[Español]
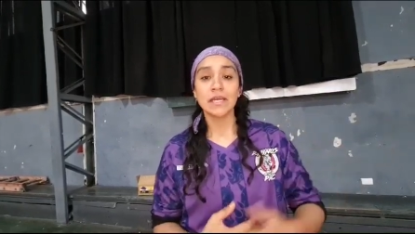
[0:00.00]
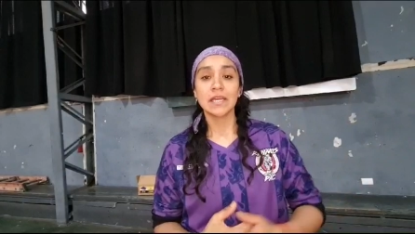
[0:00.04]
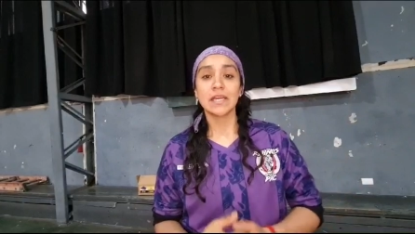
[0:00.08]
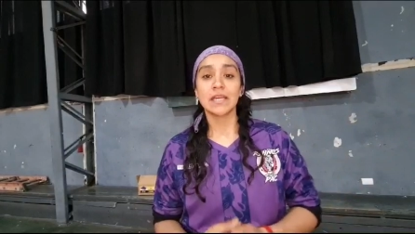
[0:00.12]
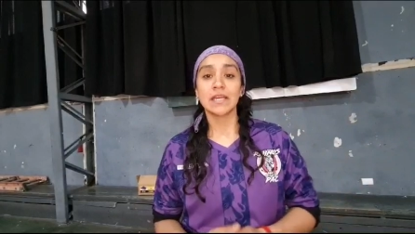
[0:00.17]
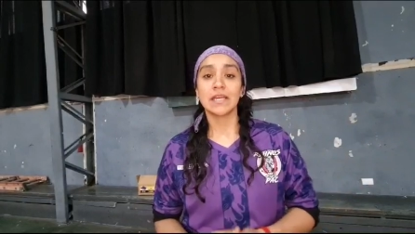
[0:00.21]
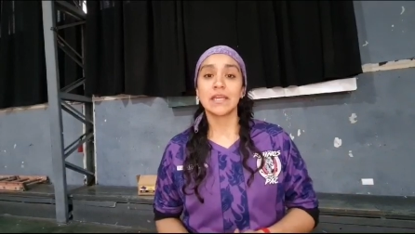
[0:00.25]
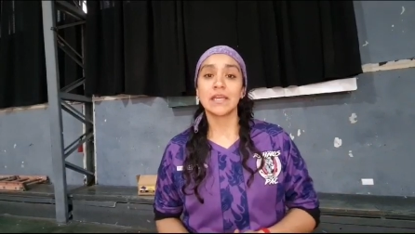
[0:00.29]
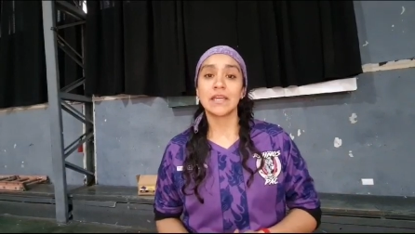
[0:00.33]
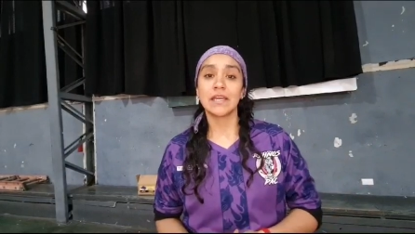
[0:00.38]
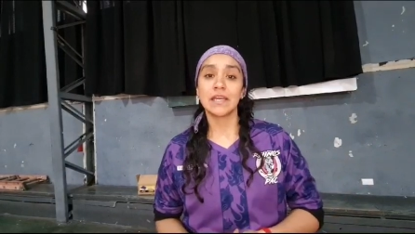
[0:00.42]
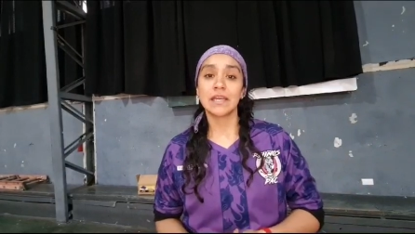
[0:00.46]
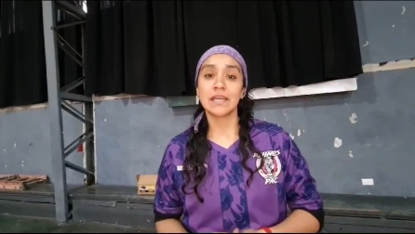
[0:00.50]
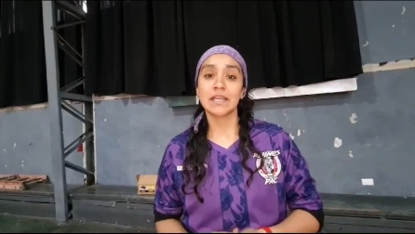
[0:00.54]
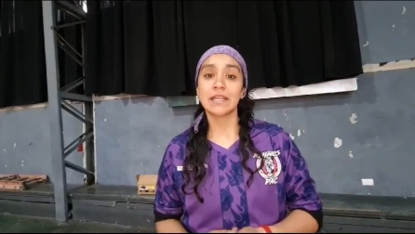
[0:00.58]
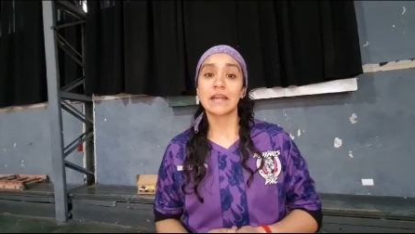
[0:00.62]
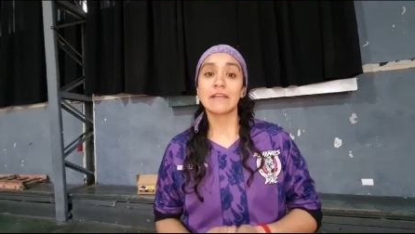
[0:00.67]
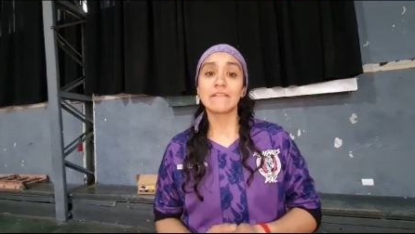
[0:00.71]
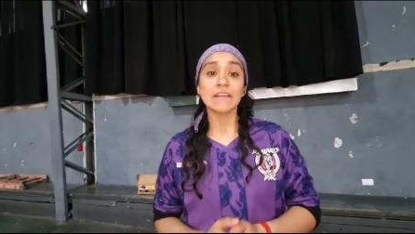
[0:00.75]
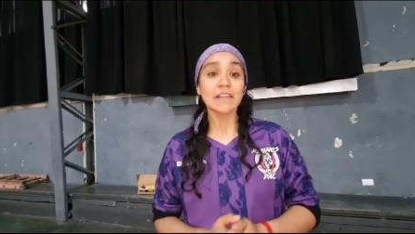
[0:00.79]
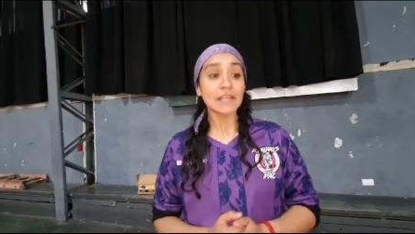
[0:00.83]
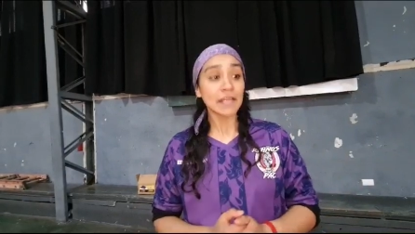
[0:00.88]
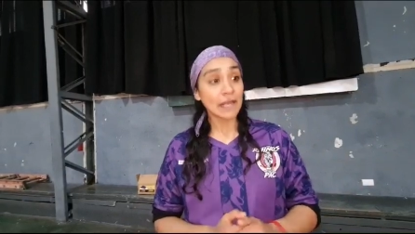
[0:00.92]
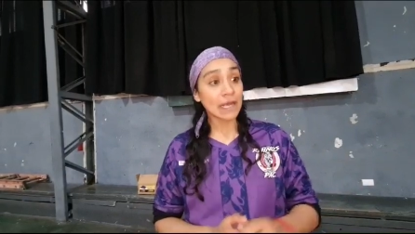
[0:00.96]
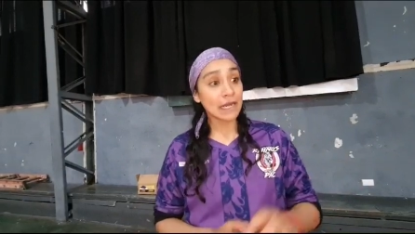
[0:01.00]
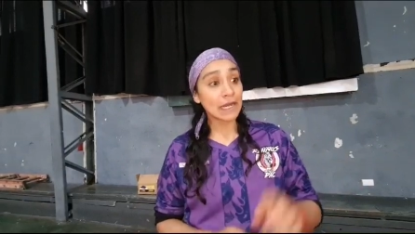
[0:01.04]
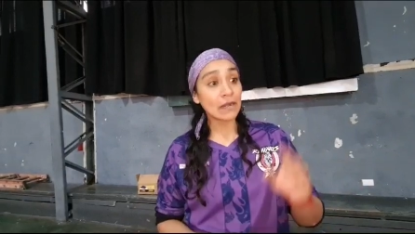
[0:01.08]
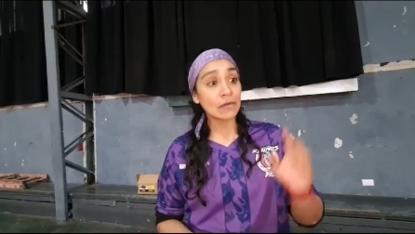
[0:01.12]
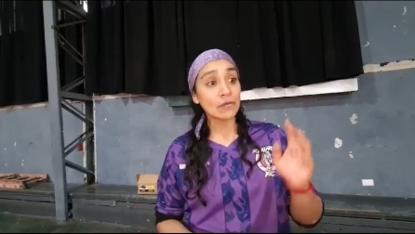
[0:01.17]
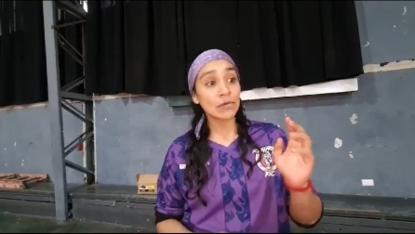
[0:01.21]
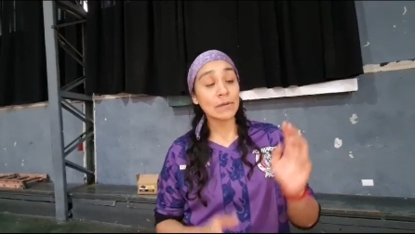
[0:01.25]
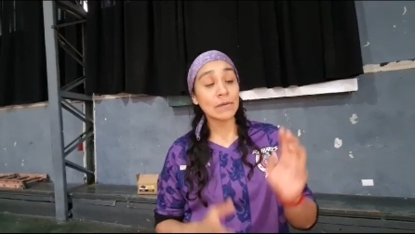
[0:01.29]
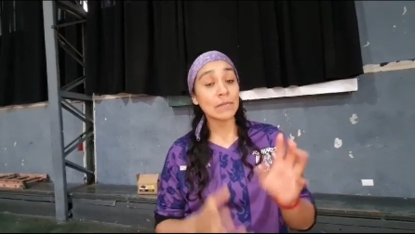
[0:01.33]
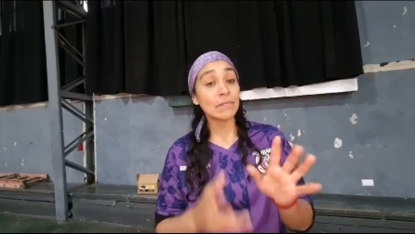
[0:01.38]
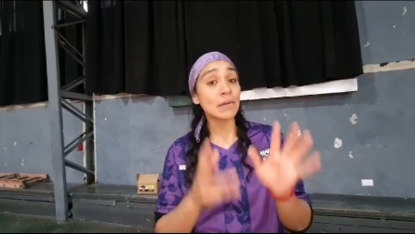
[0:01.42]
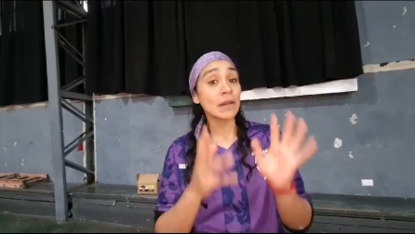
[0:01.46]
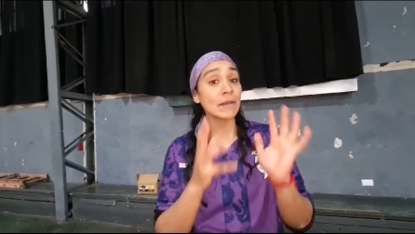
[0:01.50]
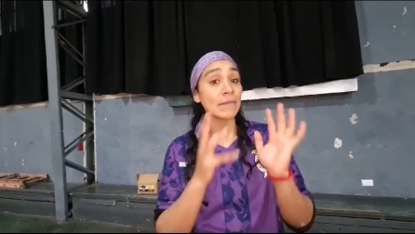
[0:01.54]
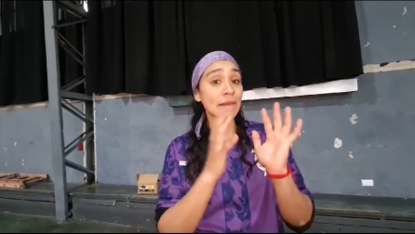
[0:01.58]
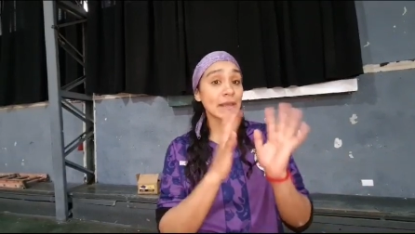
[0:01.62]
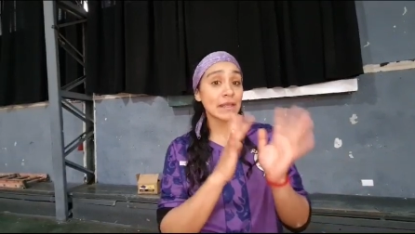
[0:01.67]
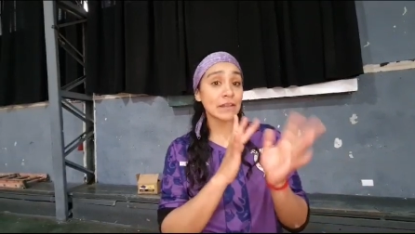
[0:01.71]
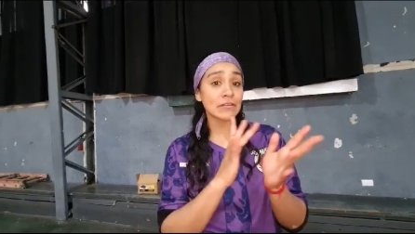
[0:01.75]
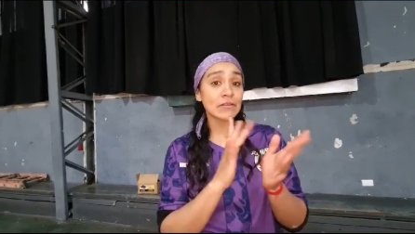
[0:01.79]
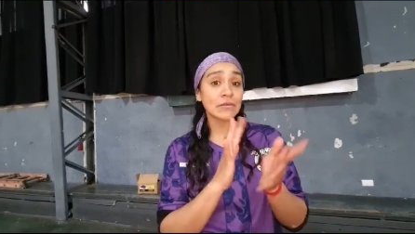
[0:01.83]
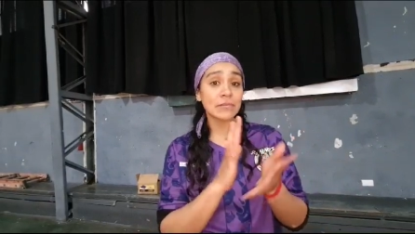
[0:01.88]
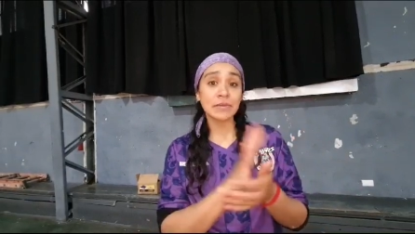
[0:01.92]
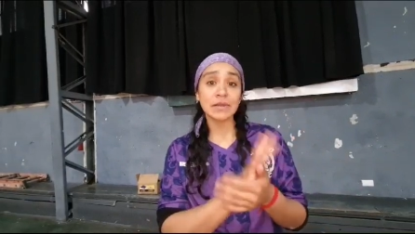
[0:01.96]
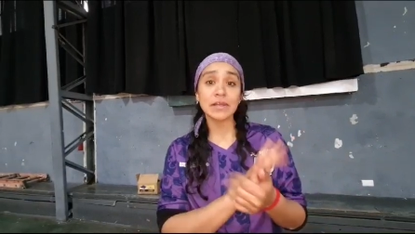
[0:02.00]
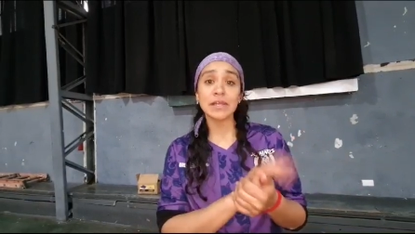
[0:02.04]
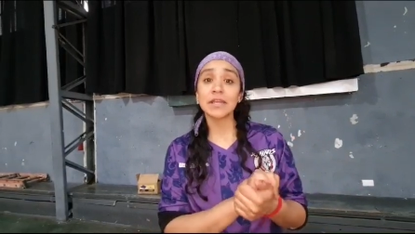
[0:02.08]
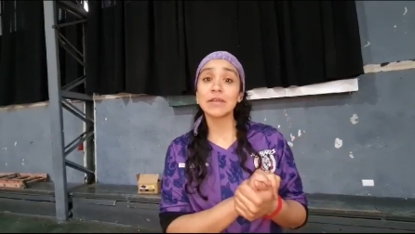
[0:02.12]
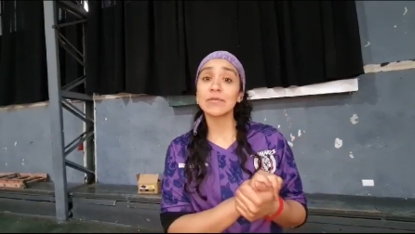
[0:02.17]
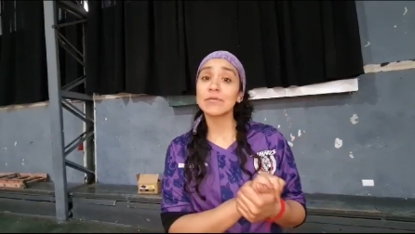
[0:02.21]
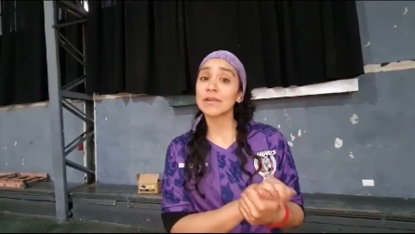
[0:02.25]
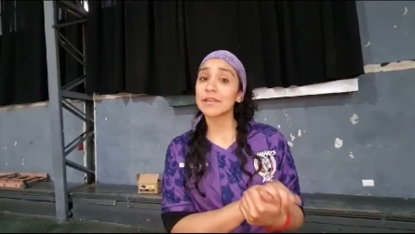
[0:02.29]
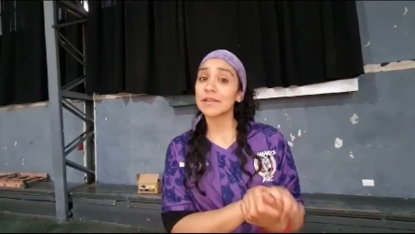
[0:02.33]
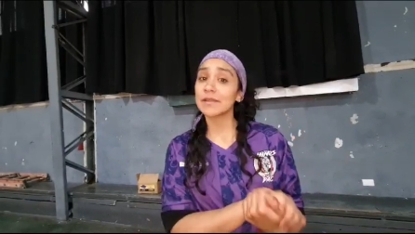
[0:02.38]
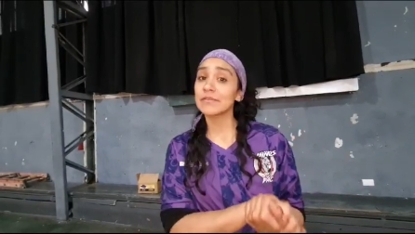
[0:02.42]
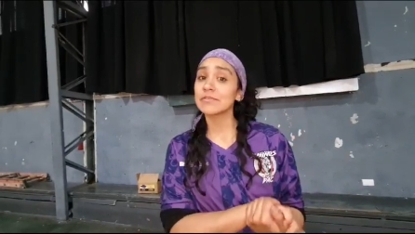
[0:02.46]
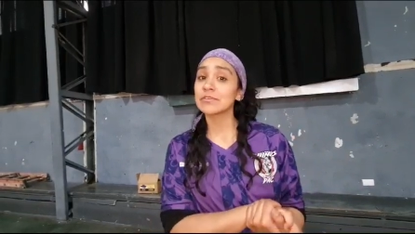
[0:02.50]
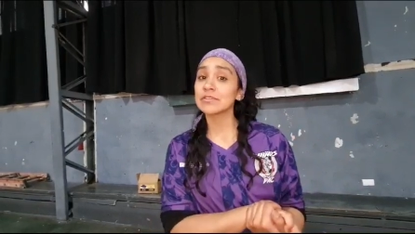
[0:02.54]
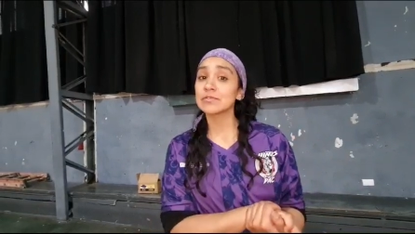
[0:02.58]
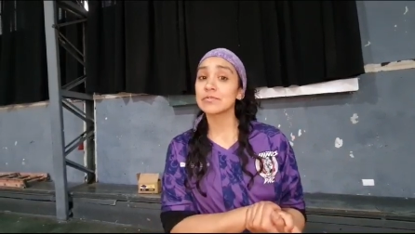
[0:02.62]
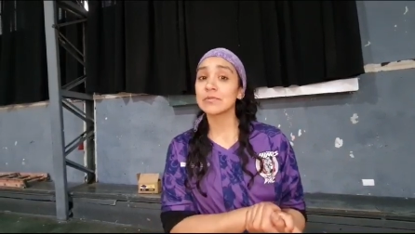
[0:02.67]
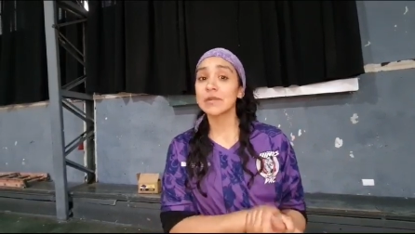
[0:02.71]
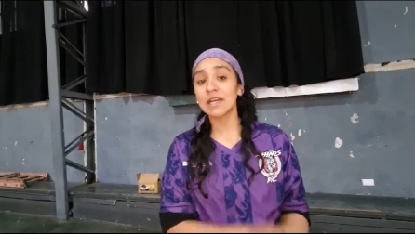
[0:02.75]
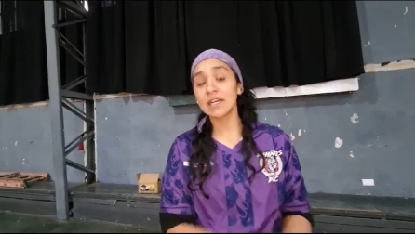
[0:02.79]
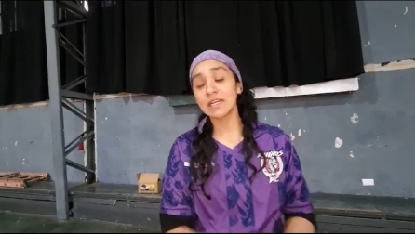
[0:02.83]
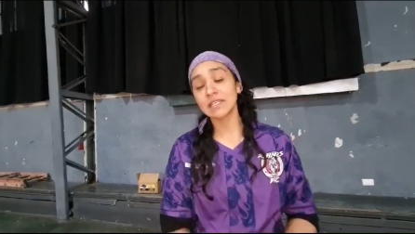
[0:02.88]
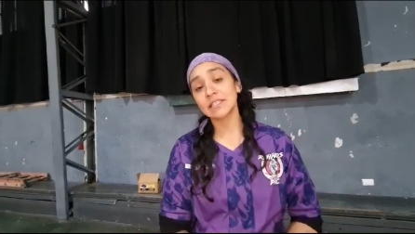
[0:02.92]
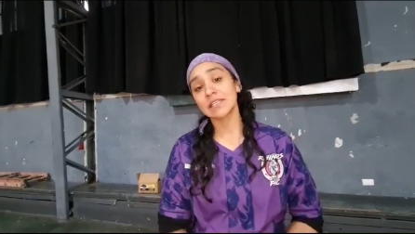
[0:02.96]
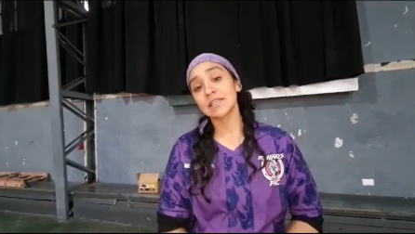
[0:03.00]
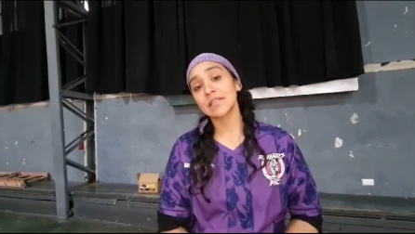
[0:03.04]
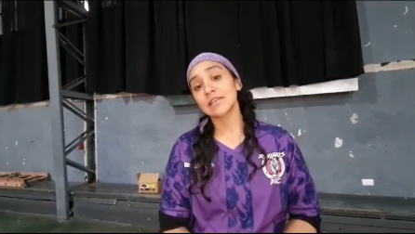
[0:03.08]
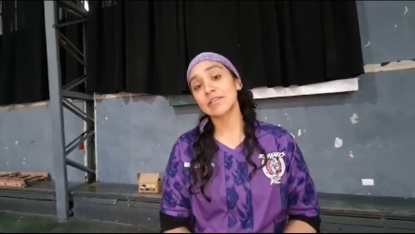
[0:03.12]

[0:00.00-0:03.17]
que tal vez tengan algún implemento por ahí guardado en su casa,